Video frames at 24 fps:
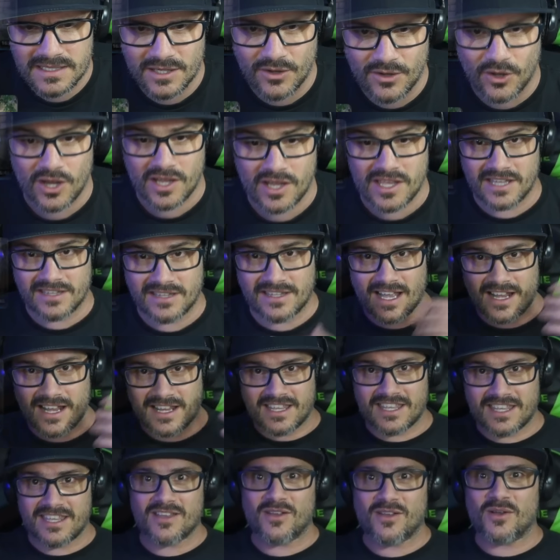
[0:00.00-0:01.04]
E olha, tá
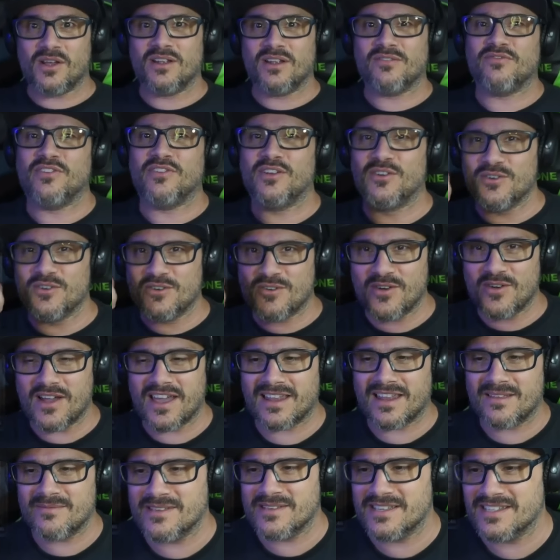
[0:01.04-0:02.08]
aqui, ó. É, falou com
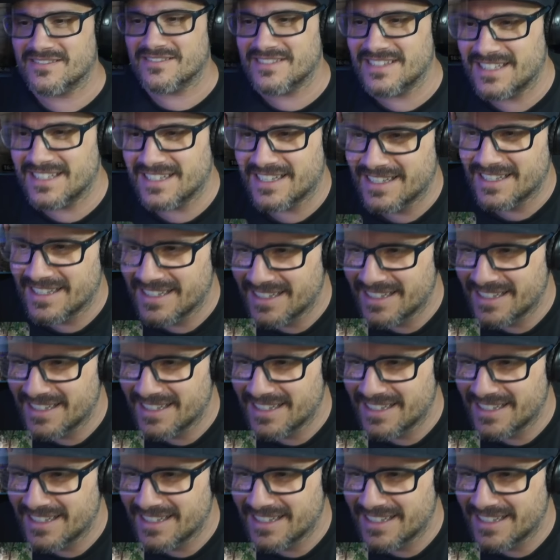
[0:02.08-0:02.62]
ela mesmo, hein?